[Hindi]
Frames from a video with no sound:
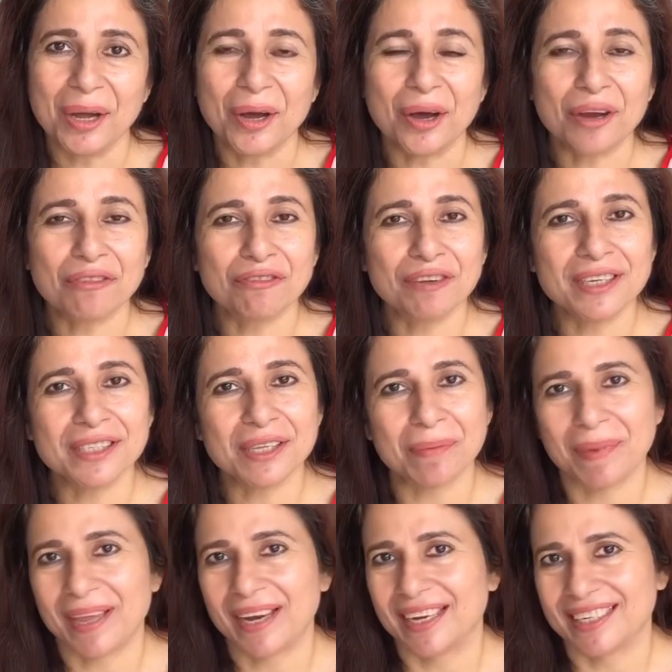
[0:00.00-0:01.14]
और फिर फिर से
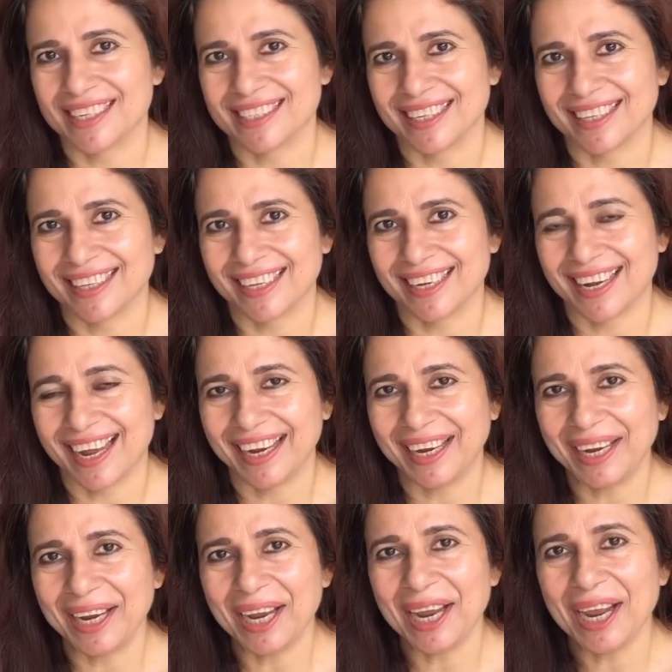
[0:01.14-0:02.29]
पहले जैसे दिन
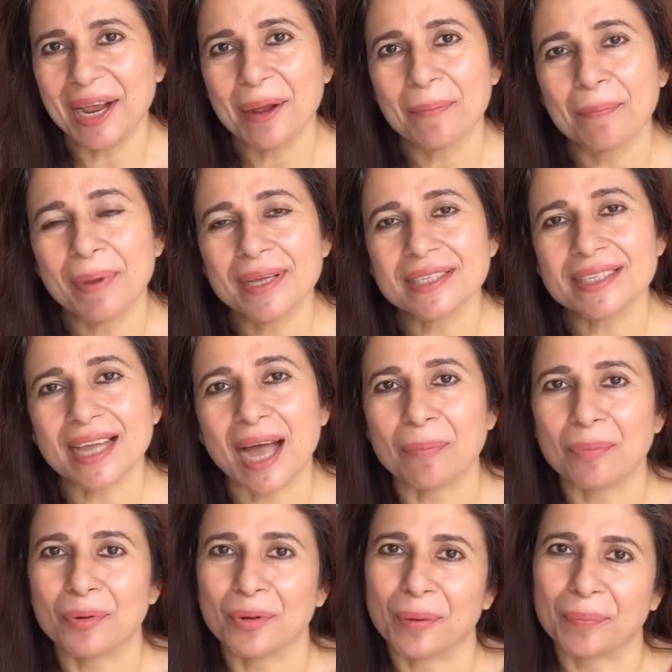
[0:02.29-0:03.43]
आएंगे बस आप
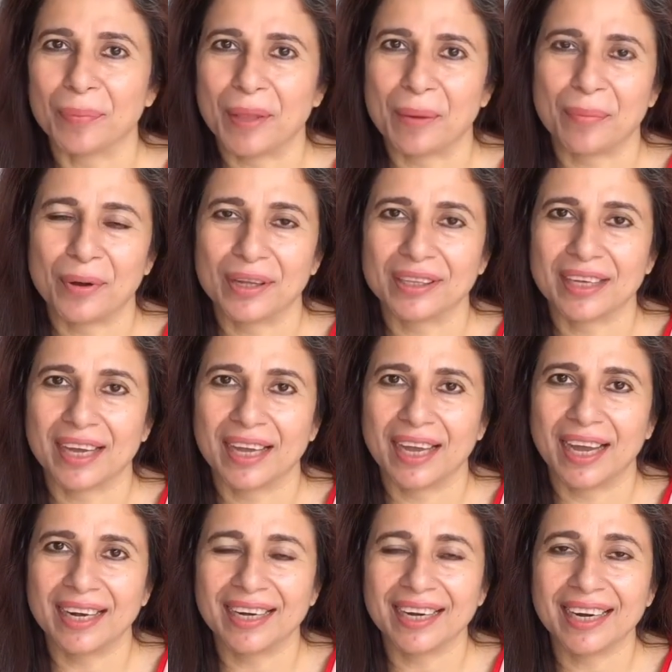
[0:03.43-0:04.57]
लोग अपना बहुत
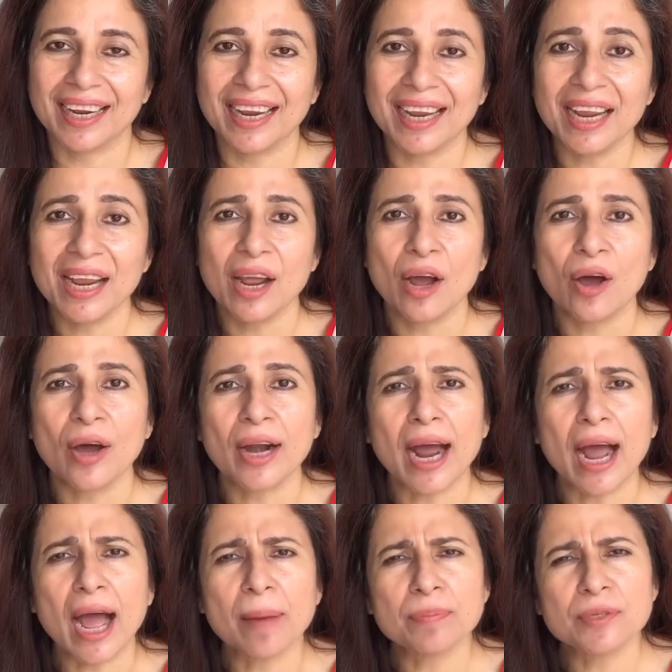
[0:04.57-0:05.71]
ख्याल रखें और
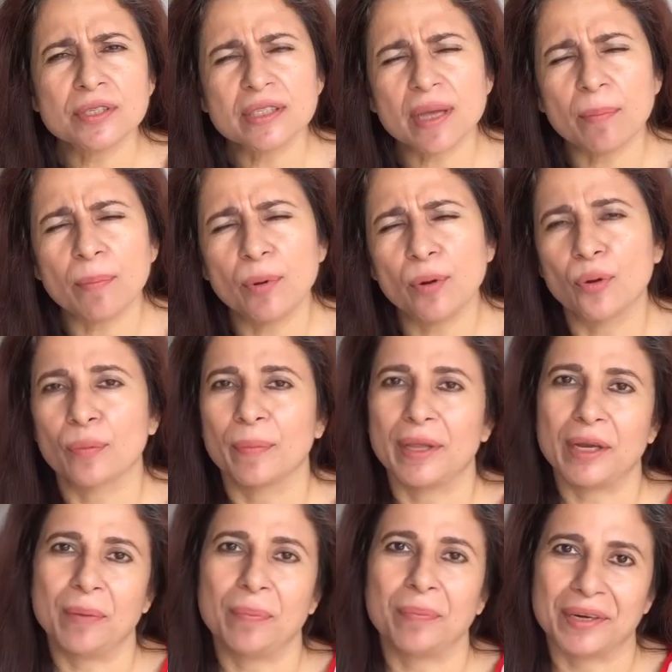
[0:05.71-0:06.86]
आप सब लोग
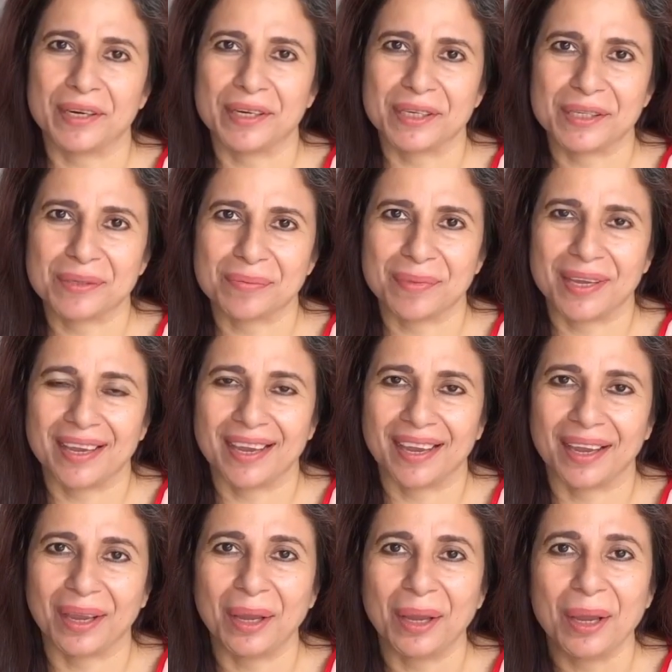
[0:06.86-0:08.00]
मेरी प्रेयर्स में
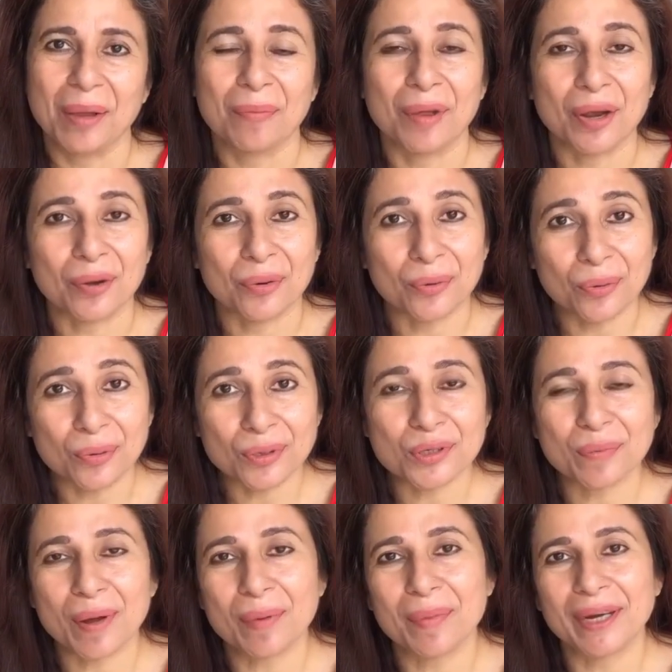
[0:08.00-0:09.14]
हैं मैं रोज़
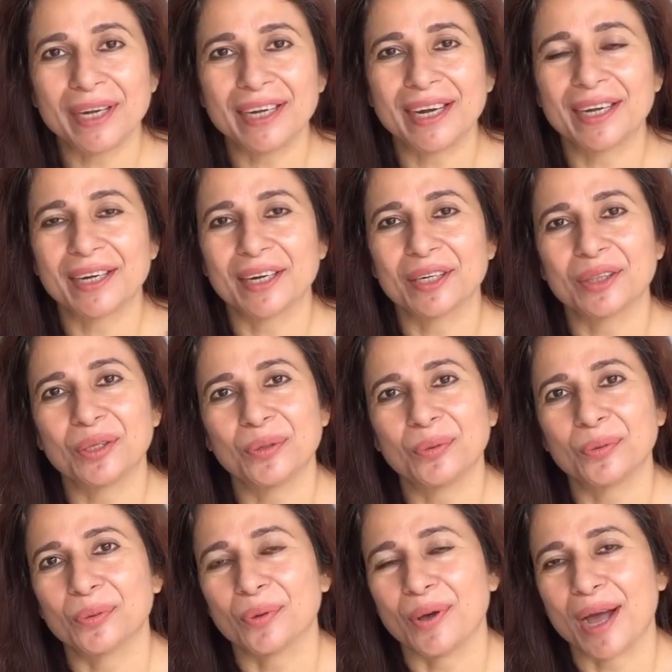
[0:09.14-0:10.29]
सुबह मेडिटेट करती हूँ
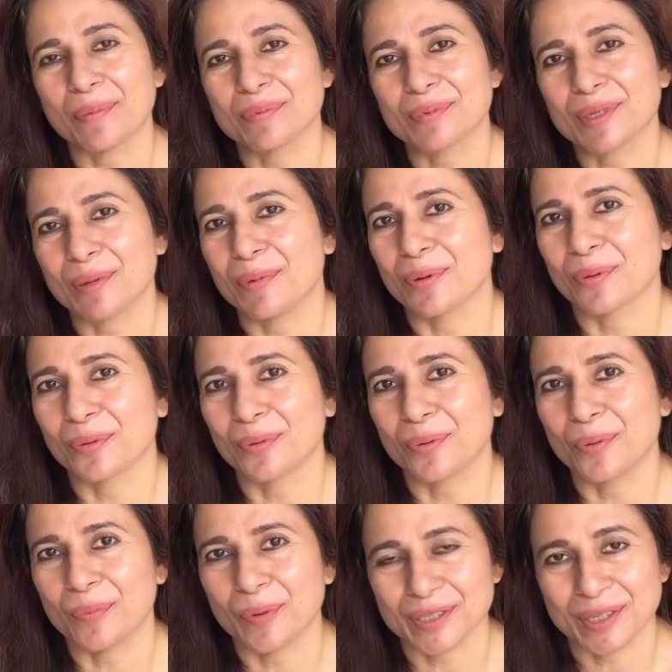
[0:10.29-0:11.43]
तो आप सब लोगों को
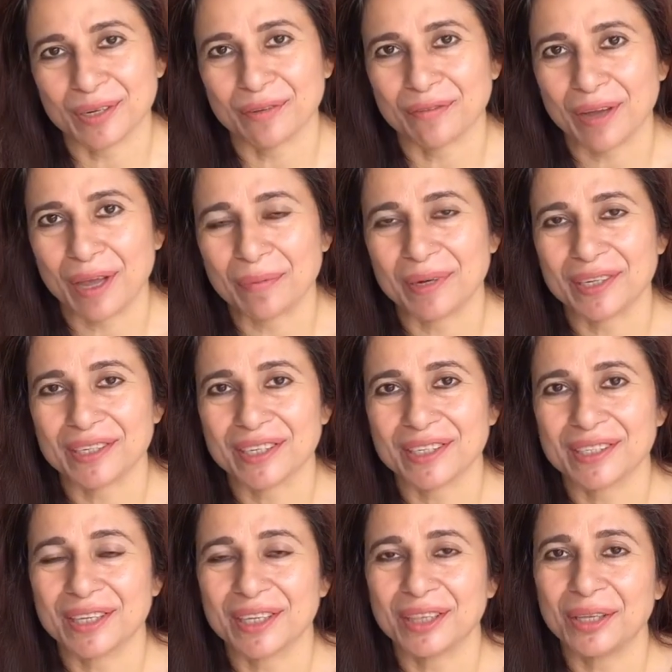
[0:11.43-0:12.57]
पॉजिटिव वाइब्रेशंस
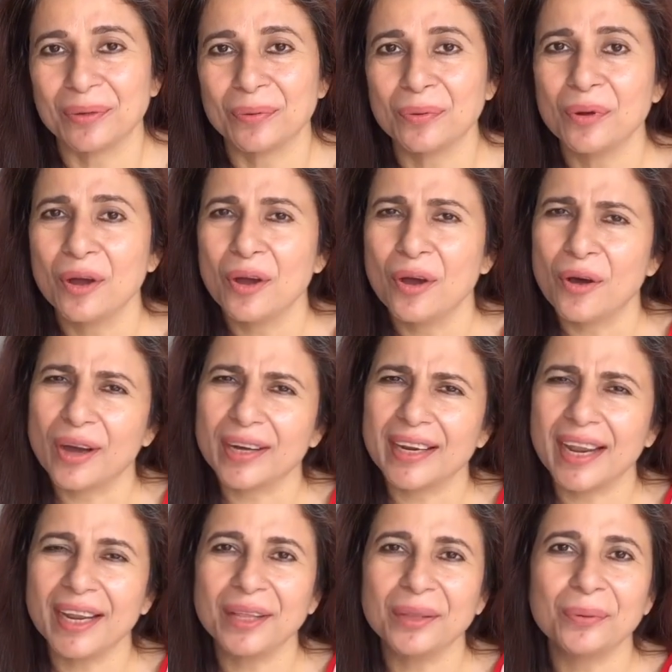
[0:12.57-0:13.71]
देती हूँ और
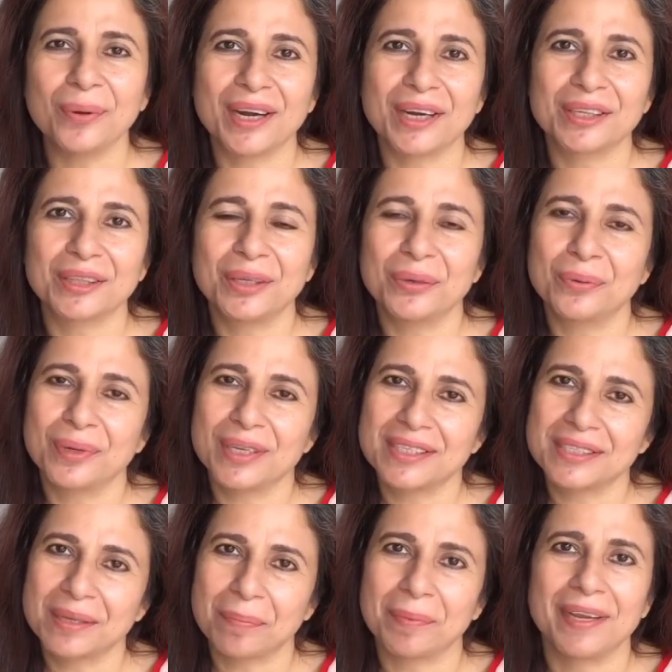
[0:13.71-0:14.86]
यही दुआ करती हूँ कि
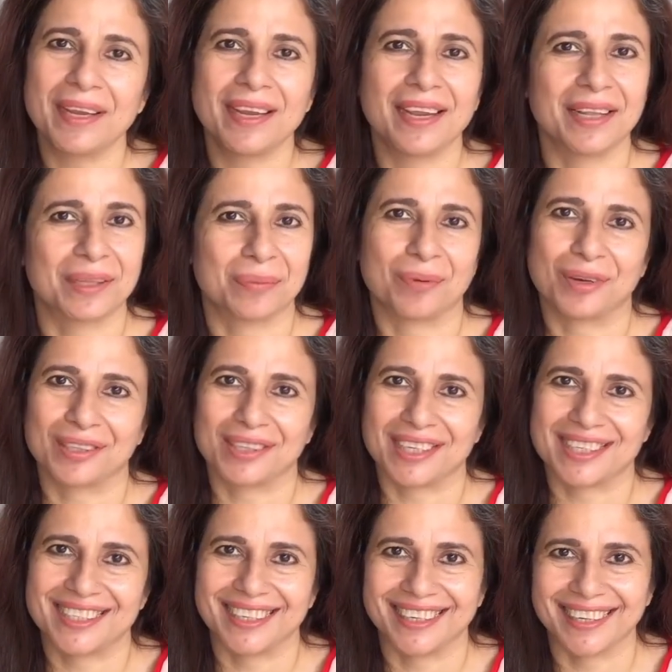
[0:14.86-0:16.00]
सबकी हेल्थ बहुत
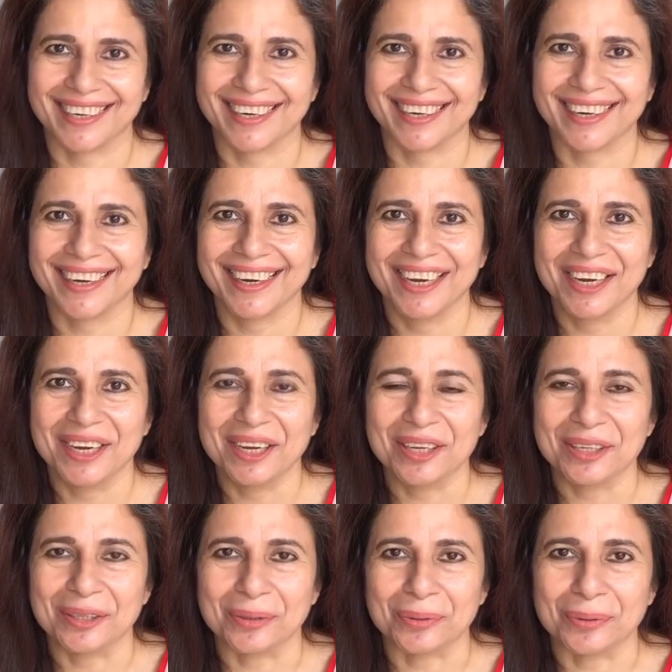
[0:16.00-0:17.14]
अच्छी रहे
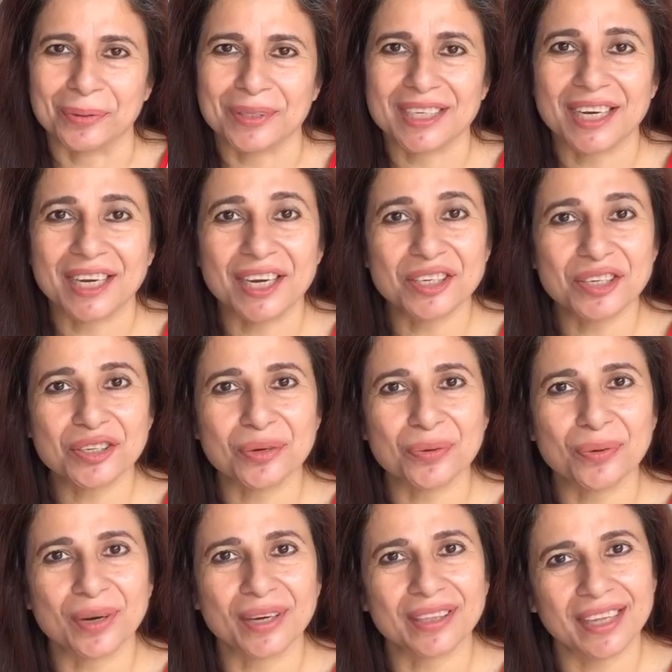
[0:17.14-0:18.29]
तो चलिए जी शुरू
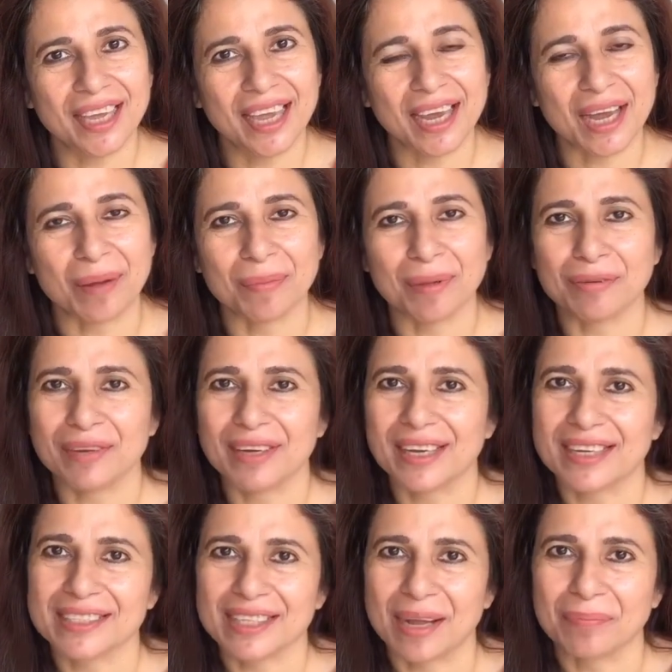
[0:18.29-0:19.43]
करते हैं कमिंग वीक
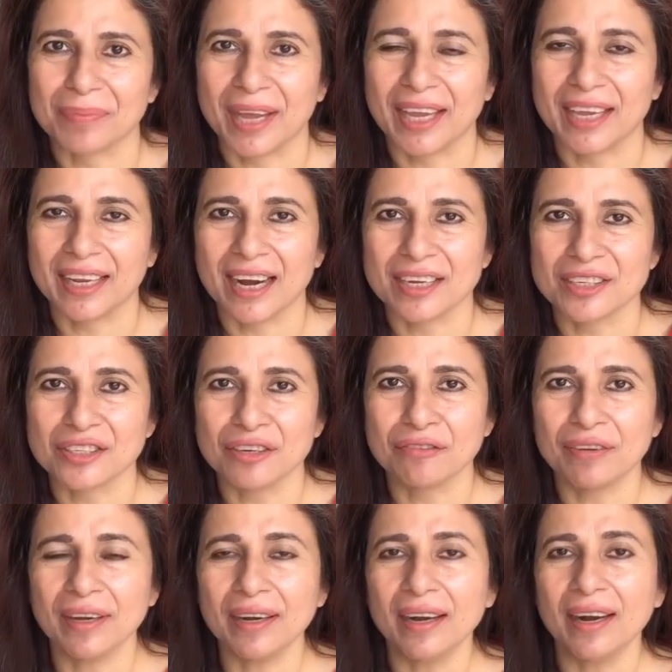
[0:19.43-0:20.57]
का साप्ताहिक
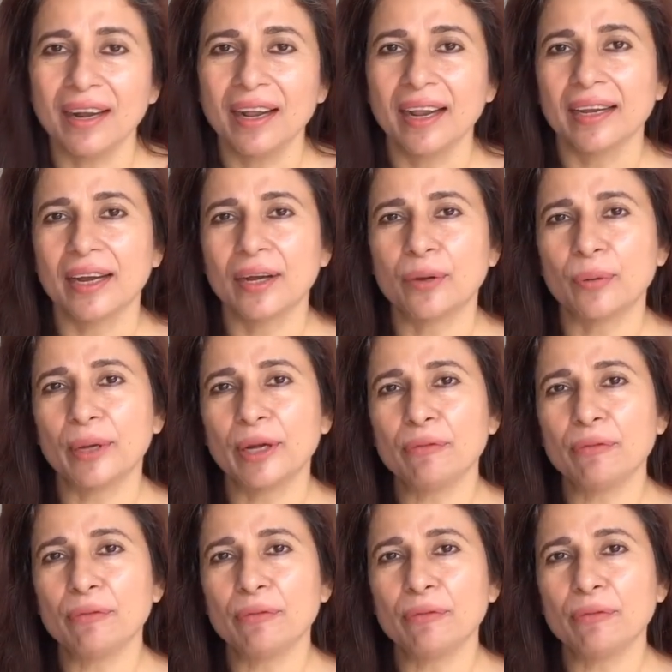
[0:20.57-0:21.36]
राशिफल ये ट्वेंटी